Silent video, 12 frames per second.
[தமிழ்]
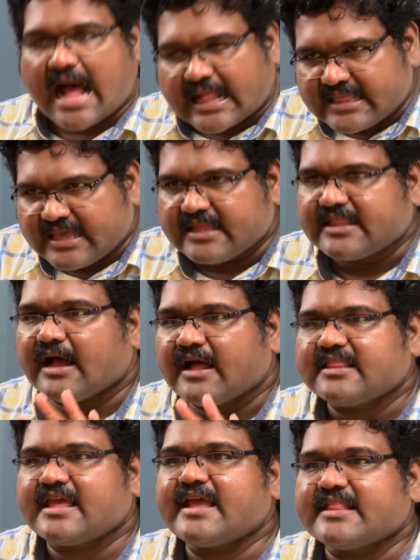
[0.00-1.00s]
அதே தான்
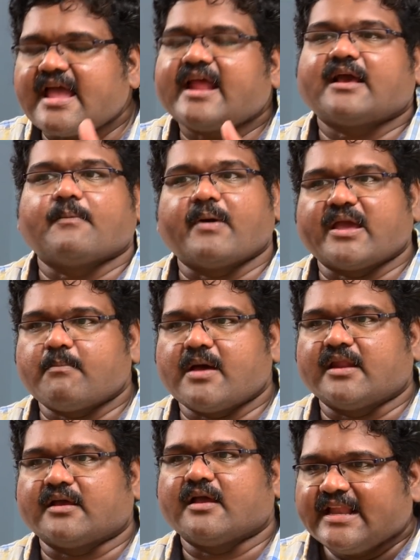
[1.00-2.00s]
அதே தான் எனக்கு
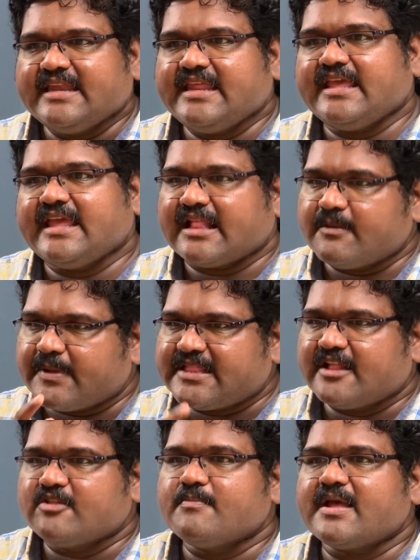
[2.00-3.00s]
பயமாக இருக்குது நீ அதை
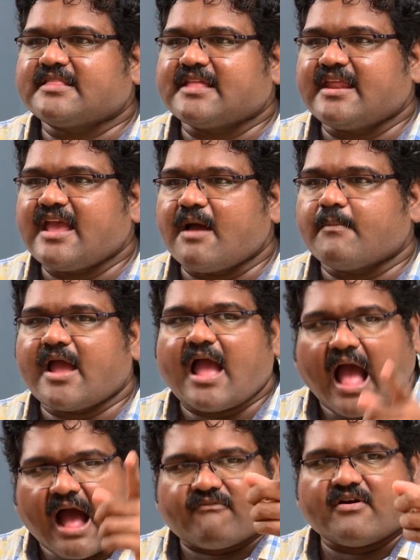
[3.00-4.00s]
பற்றி எதுவுமே தெரியாமல்
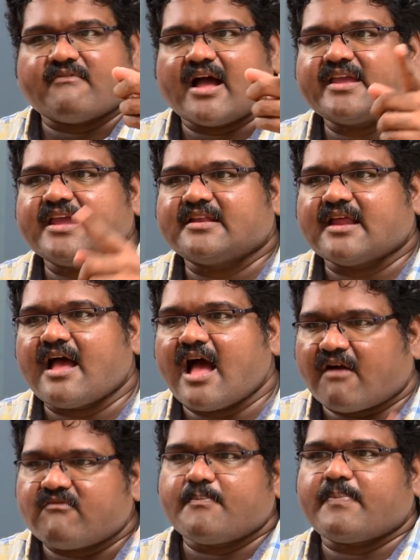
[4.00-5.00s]
அவன் வாங்கிட்டான்
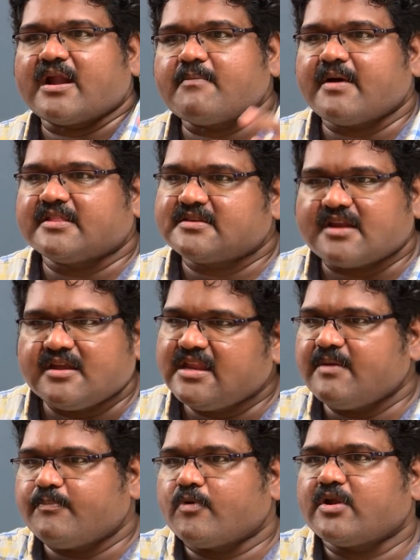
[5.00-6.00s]
அவன் பணம் பார்த்துட்டான்
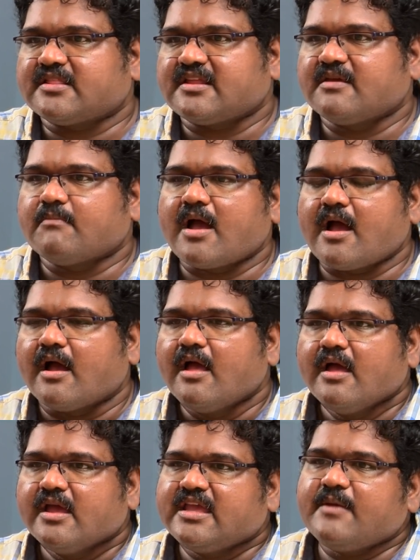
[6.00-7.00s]
நீ போகிற தெரியுமா
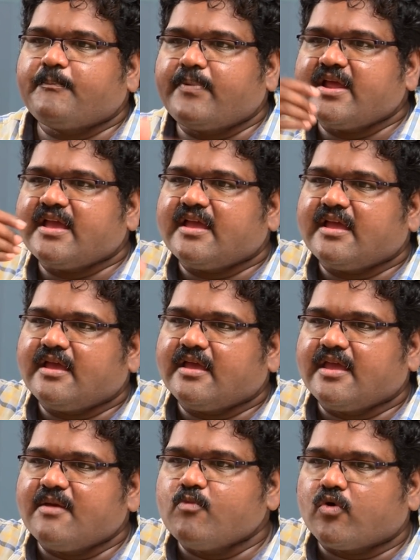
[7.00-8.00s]
இப்படி
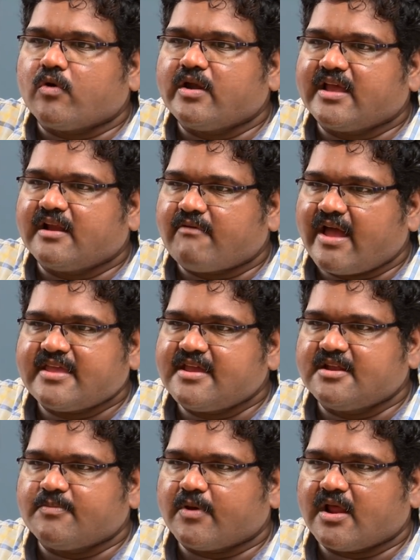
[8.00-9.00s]
ஈமு கோழிகள்
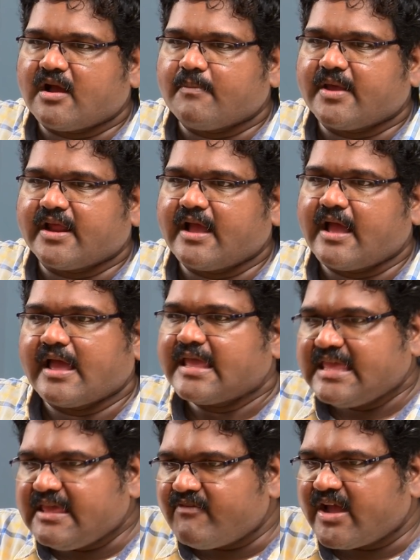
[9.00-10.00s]
வாங்கிக்கிட்டு போகிறாங்க பாருங்கள்
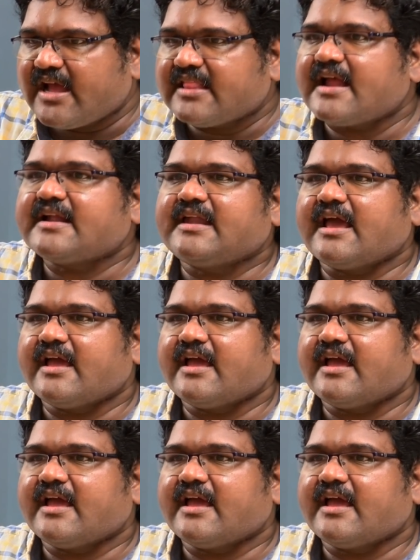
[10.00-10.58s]
இவங்க தான்